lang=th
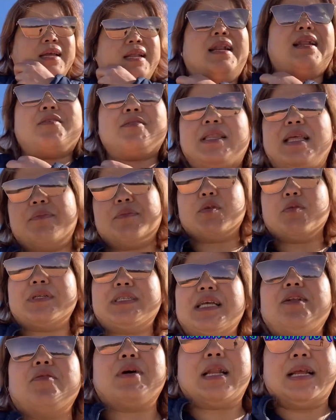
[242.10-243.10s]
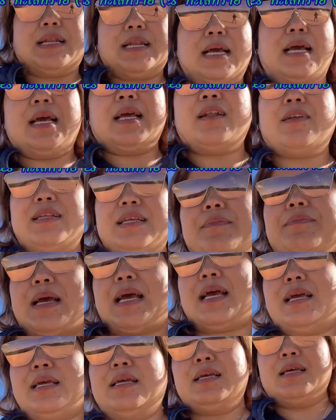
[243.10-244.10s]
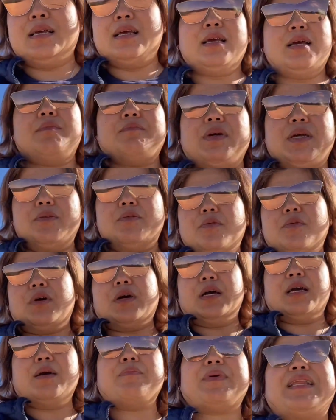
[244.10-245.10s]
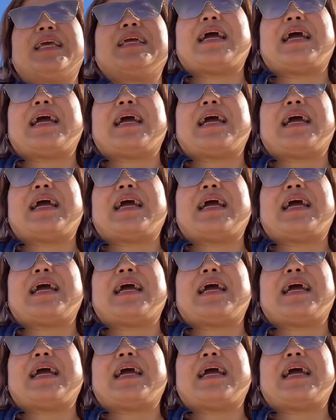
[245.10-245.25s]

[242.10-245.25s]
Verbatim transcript: เราเตรียมตัวจะลงกันแล้วนะคะเราเดินมาเพื่อดูบรร